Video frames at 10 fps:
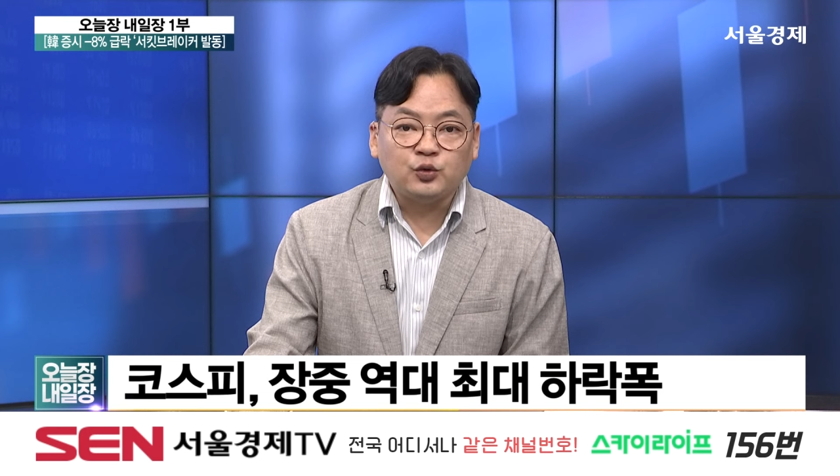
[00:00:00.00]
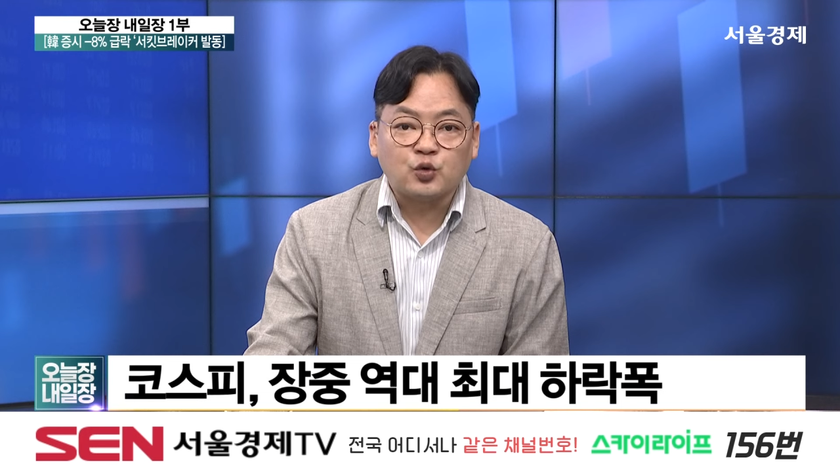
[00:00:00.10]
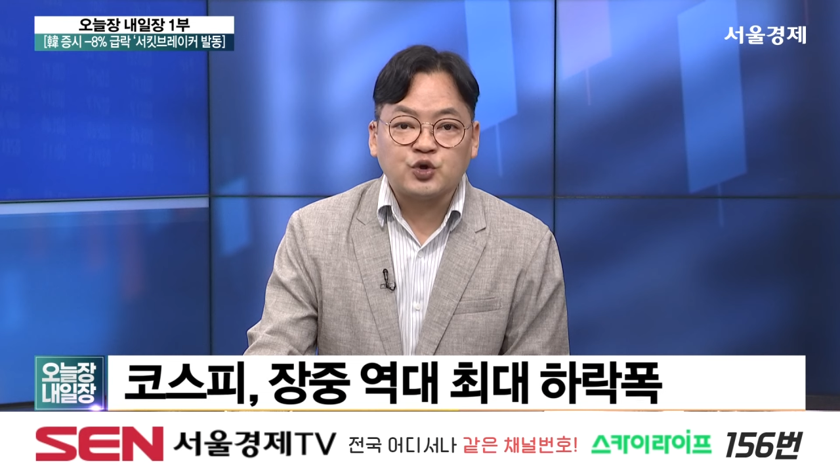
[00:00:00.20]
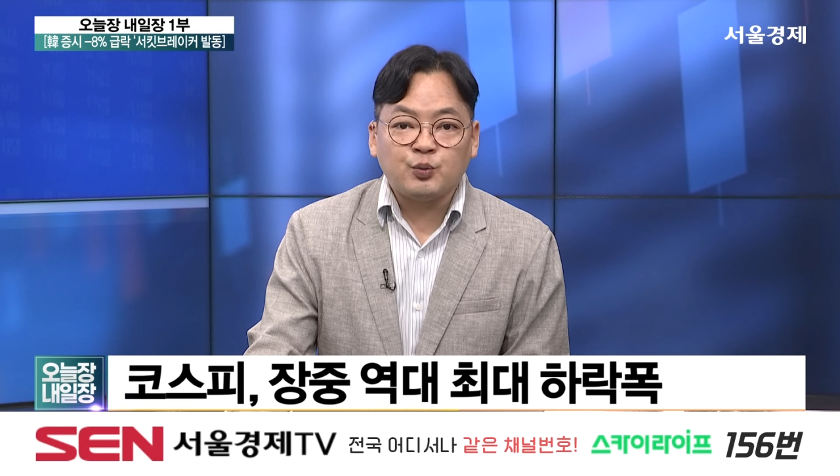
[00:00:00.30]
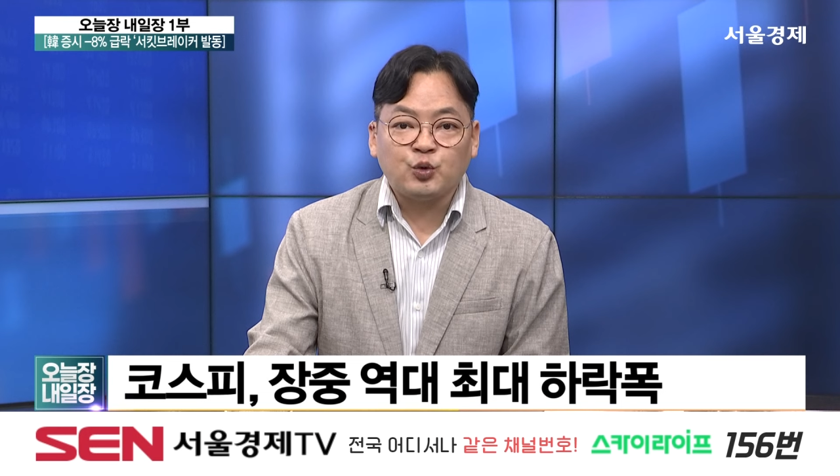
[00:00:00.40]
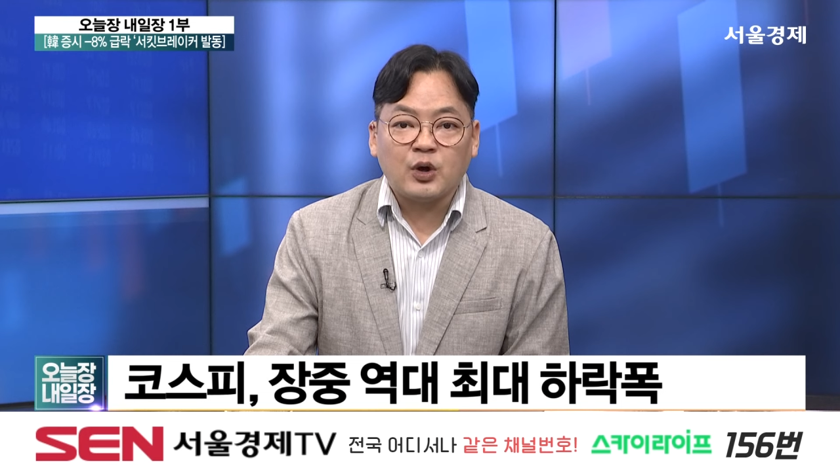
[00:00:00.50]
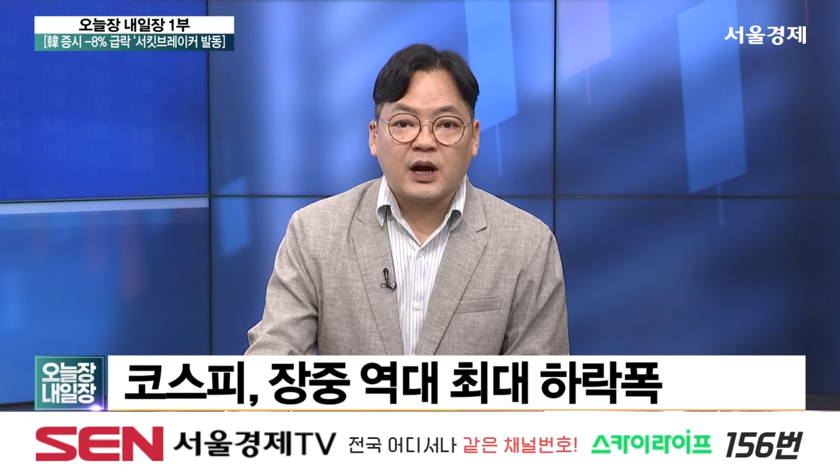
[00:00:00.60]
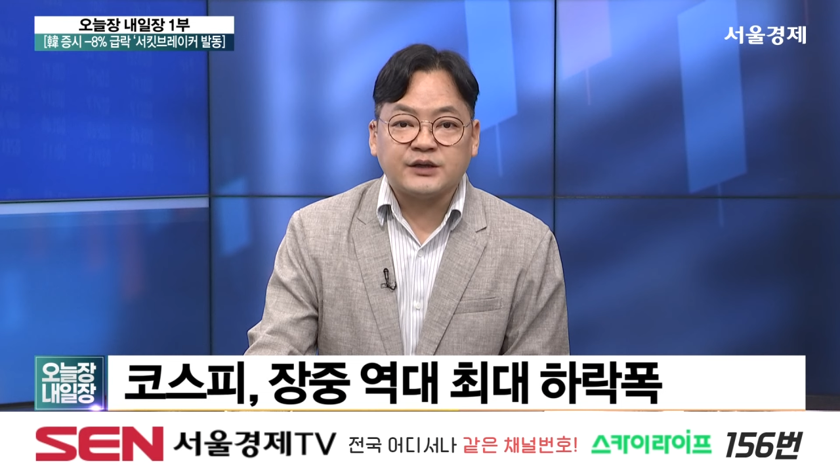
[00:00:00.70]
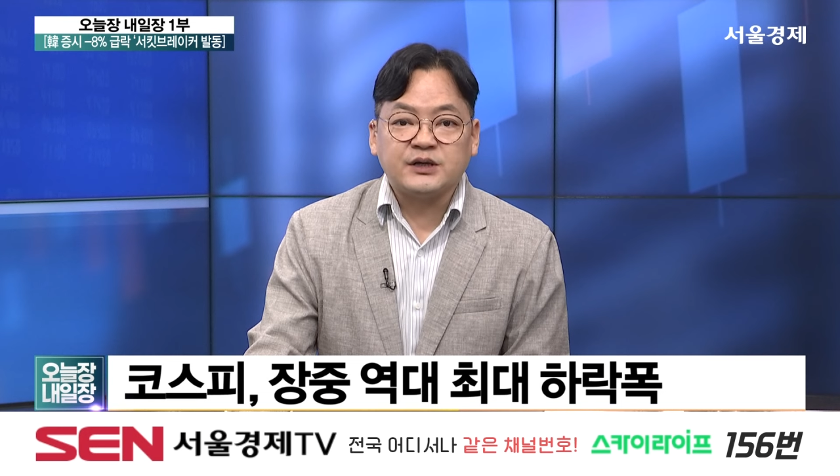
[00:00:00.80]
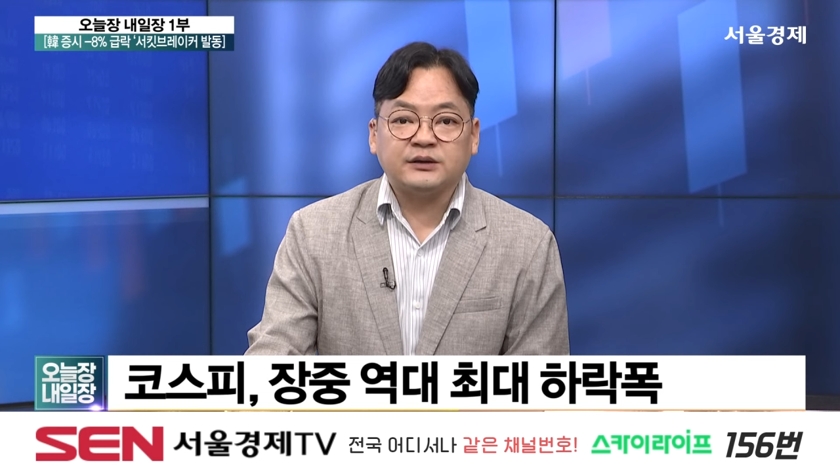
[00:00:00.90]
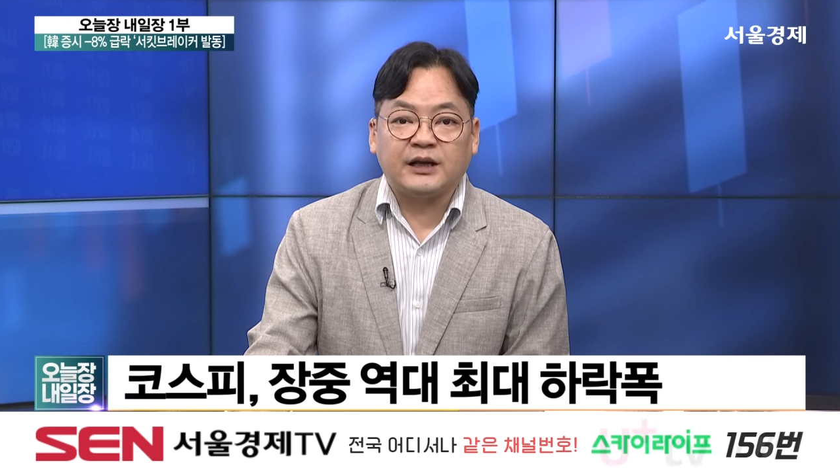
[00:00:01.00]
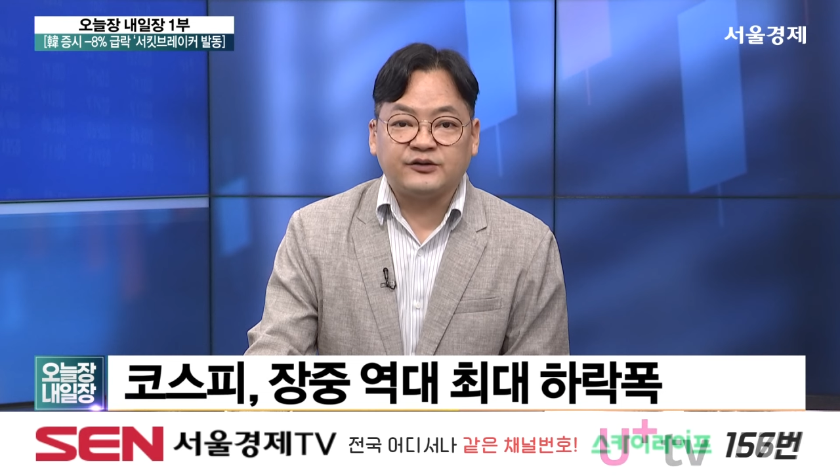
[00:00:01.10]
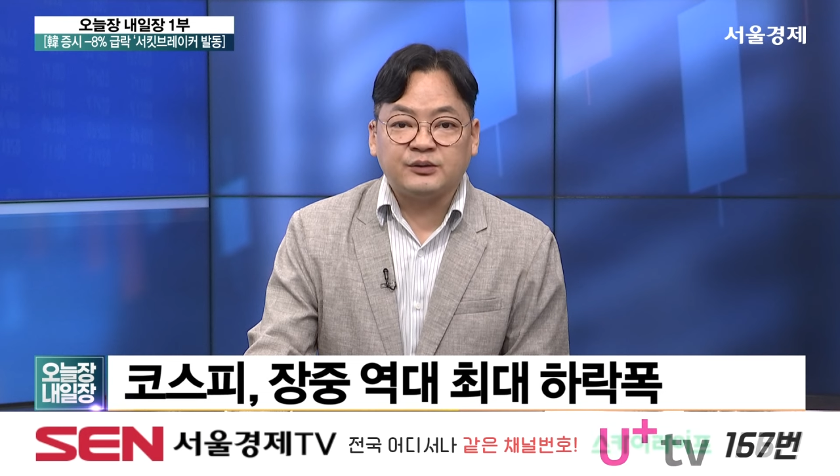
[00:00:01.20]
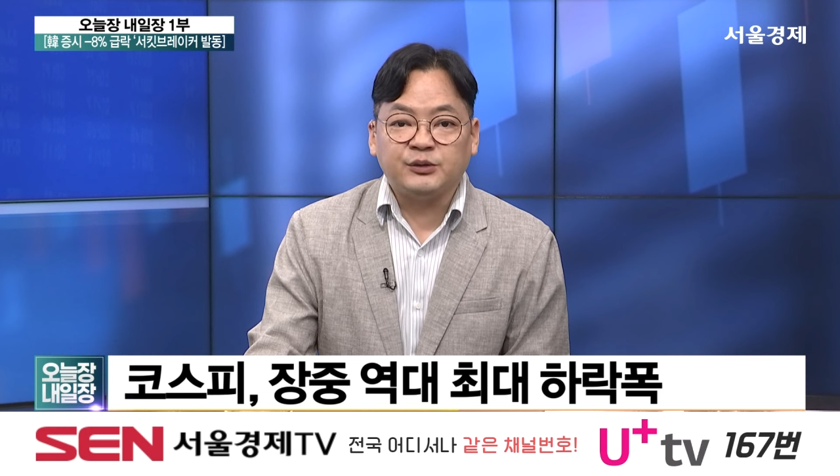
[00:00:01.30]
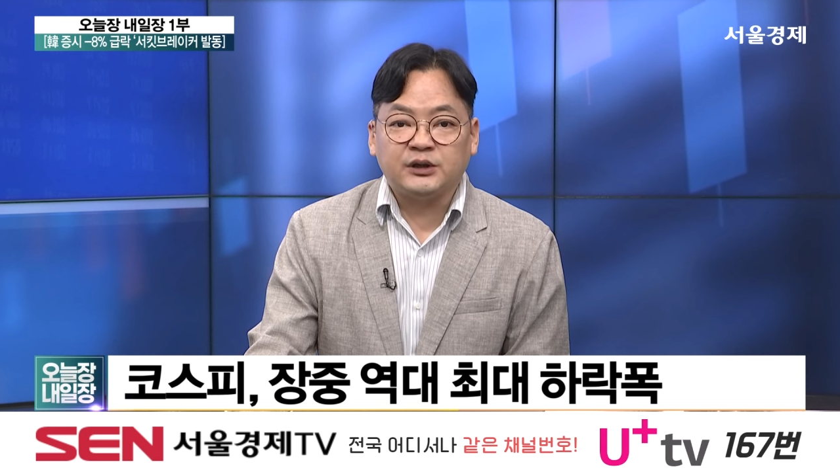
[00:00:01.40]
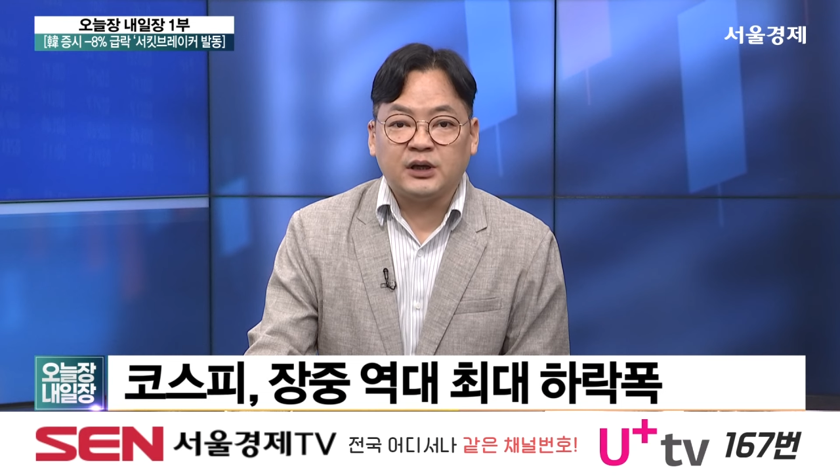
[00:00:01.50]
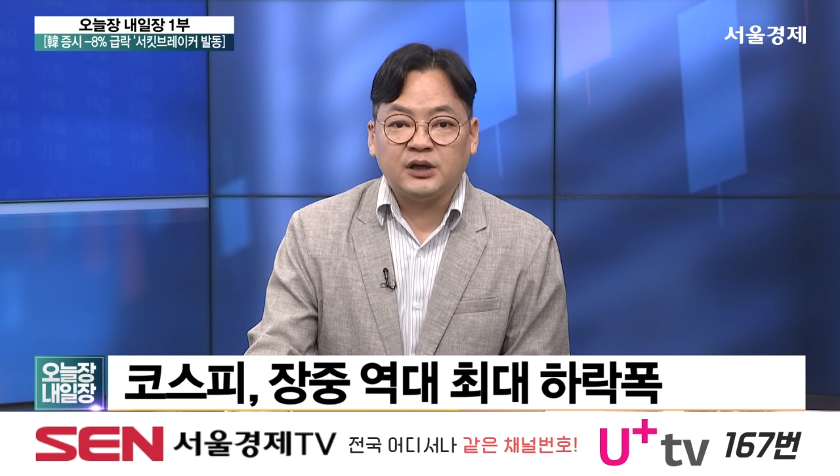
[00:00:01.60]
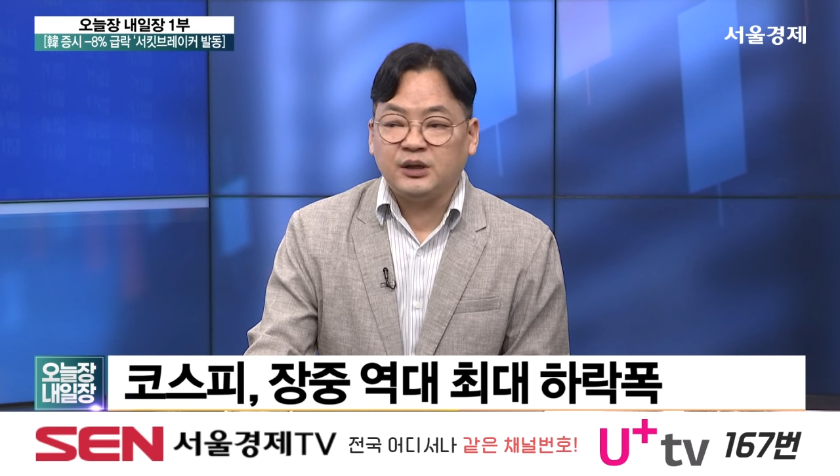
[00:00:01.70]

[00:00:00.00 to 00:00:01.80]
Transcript: 독점도가 가장 낮습니다.